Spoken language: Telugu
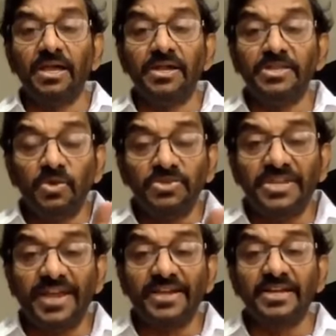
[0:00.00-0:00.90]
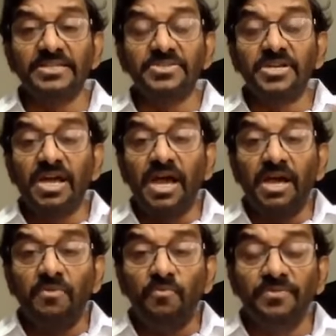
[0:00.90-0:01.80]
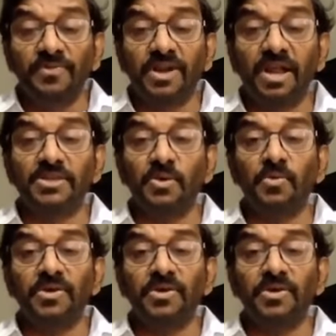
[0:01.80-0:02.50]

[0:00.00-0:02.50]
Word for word: నిధులు సేకరించిన వివరాలతో